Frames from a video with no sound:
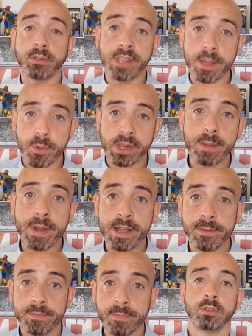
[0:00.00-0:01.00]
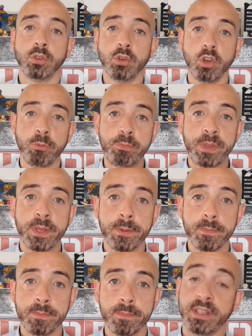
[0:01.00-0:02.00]
o tempo acabar, num loop.
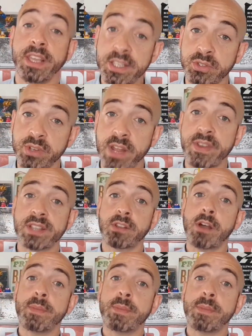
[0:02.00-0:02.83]
Isso na versão